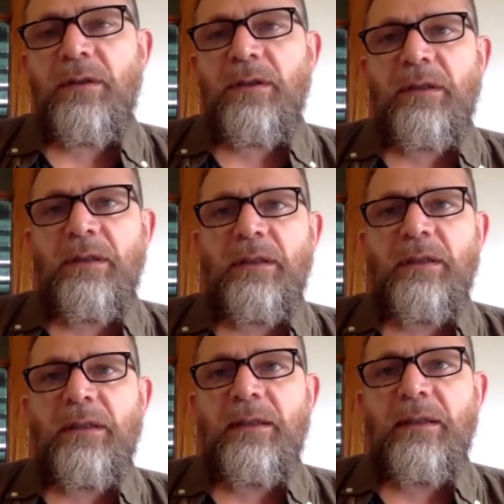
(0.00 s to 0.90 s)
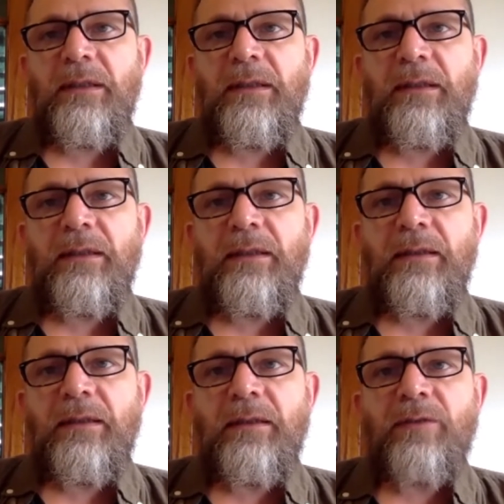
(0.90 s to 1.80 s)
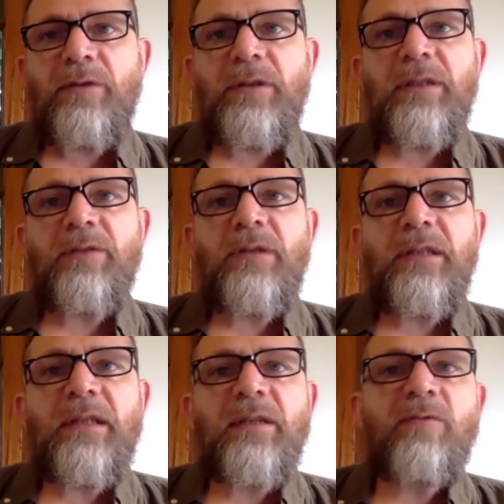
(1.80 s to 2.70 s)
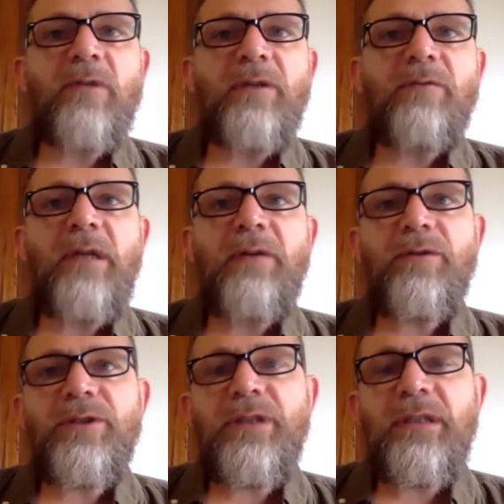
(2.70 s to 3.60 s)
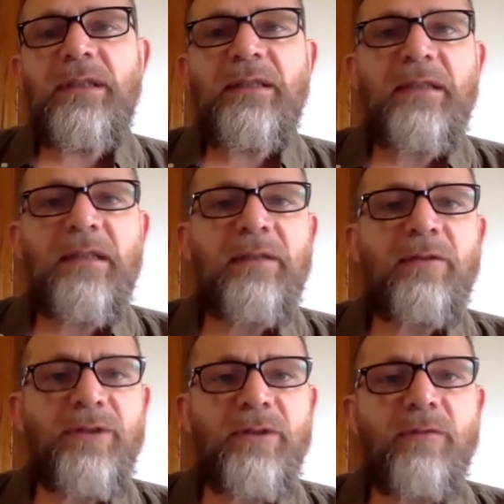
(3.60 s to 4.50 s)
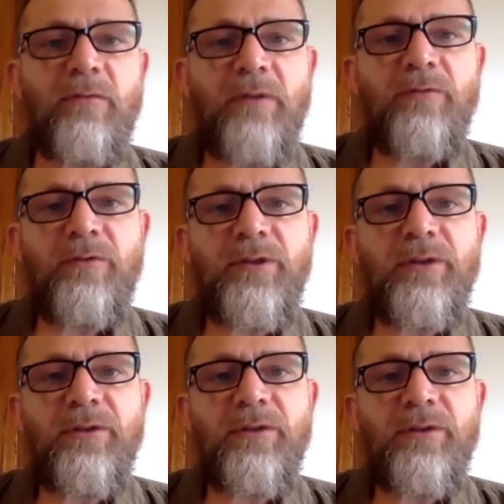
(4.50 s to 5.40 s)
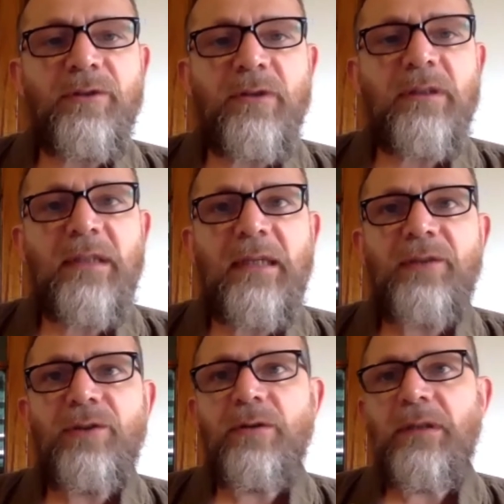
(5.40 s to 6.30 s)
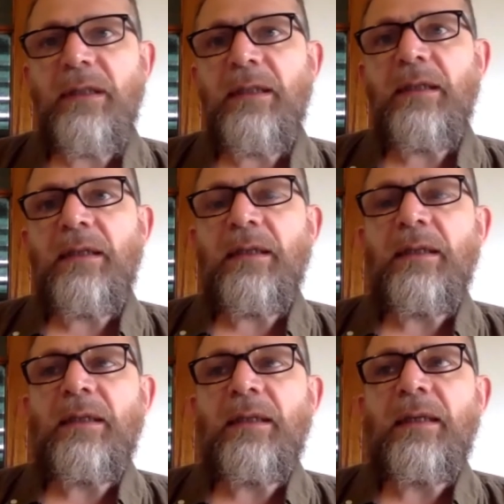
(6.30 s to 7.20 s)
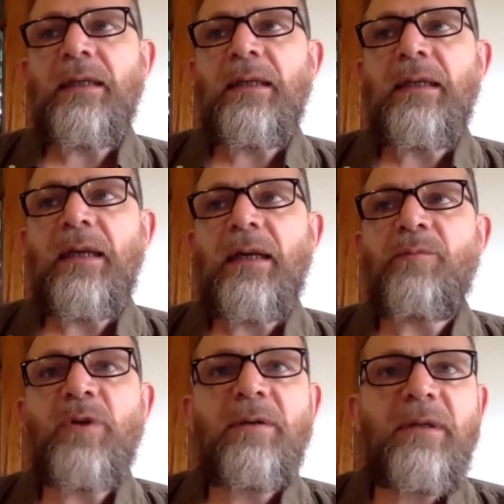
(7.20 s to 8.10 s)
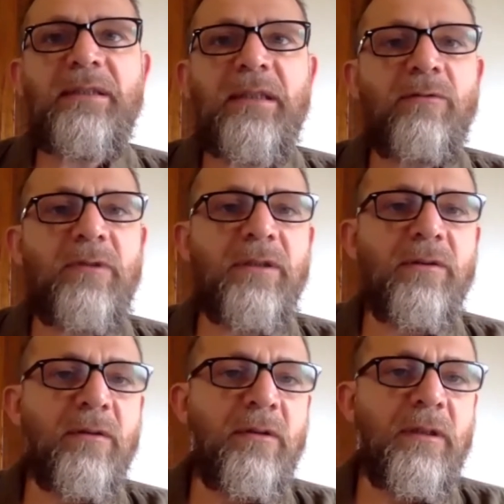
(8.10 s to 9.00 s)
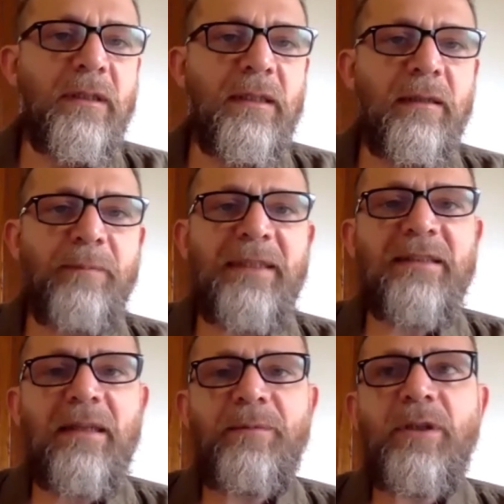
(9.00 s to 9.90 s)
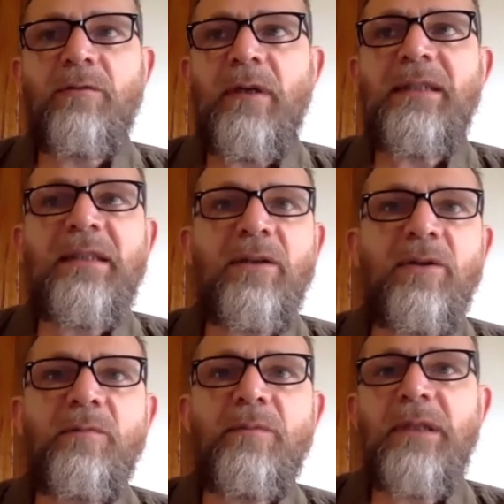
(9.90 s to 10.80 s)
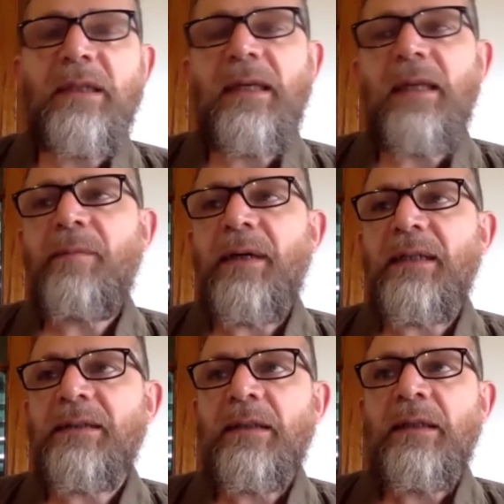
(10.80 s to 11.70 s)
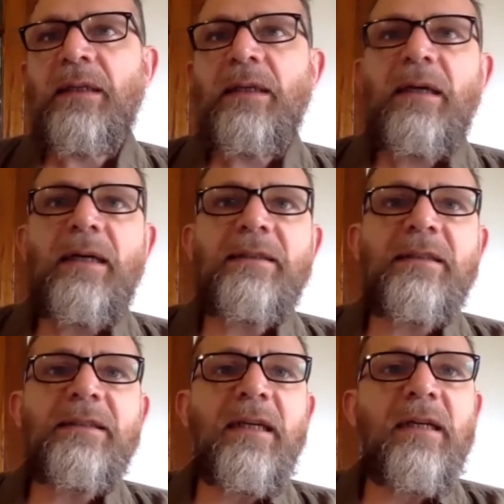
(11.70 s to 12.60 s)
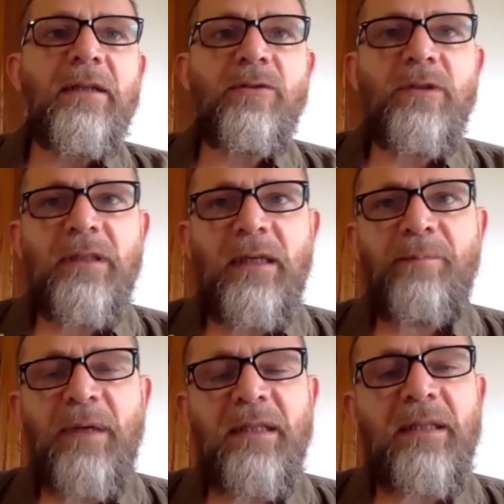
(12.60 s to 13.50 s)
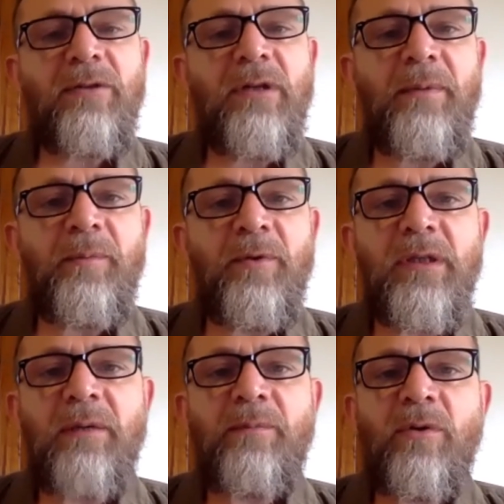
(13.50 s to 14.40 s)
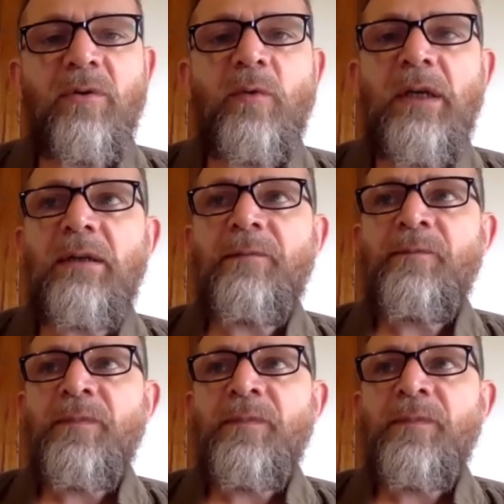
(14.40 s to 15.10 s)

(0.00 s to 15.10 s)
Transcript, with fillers: y, toda esta historia transcurre en una noche y en esa noche ocurre un suceso extraño que eh, le, remueve, le sacude todo el pensamiento a este hombre que además hace ya rato está perdiendo la memoria, por lo cual